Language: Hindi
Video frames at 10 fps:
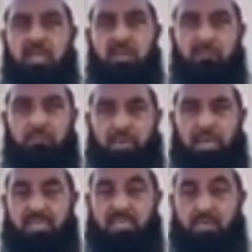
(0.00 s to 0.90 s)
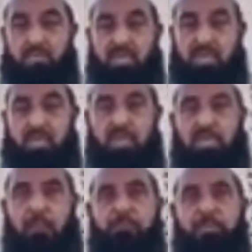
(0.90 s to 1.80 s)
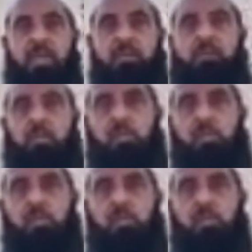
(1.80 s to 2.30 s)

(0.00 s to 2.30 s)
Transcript: बहस हमने नहीं की फरूई